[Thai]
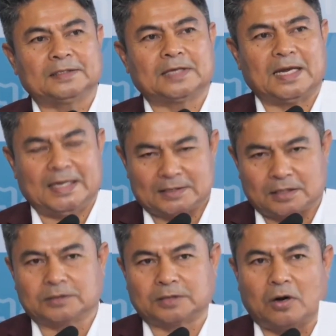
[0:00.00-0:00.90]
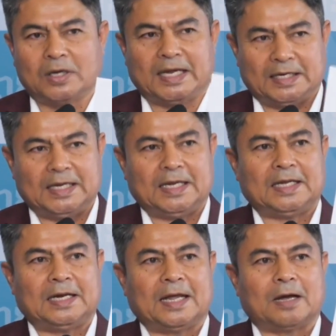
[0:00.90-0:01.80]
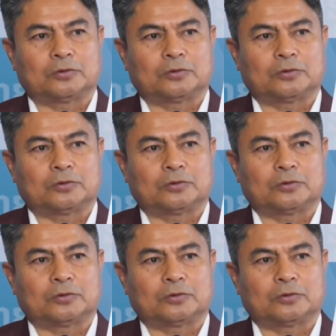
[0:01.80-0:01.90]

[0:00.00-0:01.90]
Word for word: อดีตสสเขตนี้ และก็